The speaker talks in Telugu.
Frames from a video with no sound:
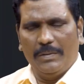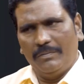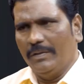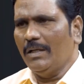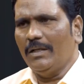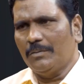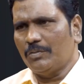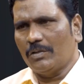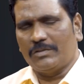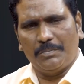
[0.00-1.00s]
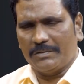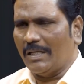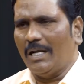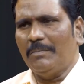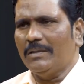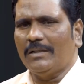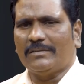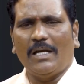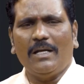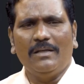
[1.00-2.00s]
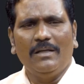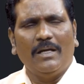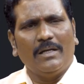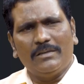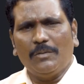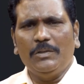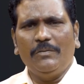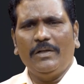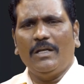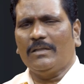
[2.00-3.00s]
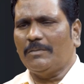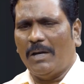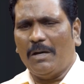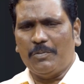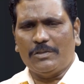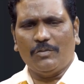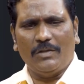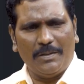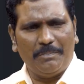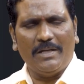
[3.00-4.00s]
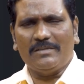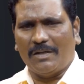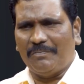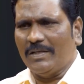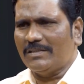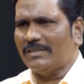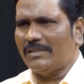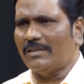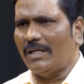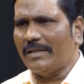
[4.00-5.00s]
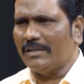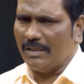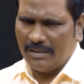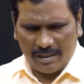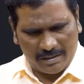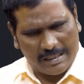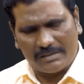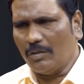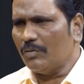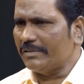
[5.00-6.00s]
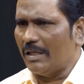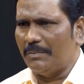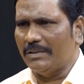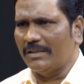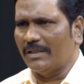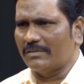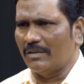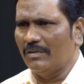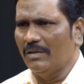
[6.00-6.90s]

మీ వీడియోలో చూడొచ్చు ఇప్పుడు చాలా మంది అడిగి సార్ ఇంతకుముందు వీడియోలు ఎంత బాగా పుష్టుకున్నారు ఇప్పుడు ఏం సార్ ఫేస్ గీస్ అంత లాగింది అని నా క్లాసులో కూడా చాలా మంది అడిగారు ఇరవై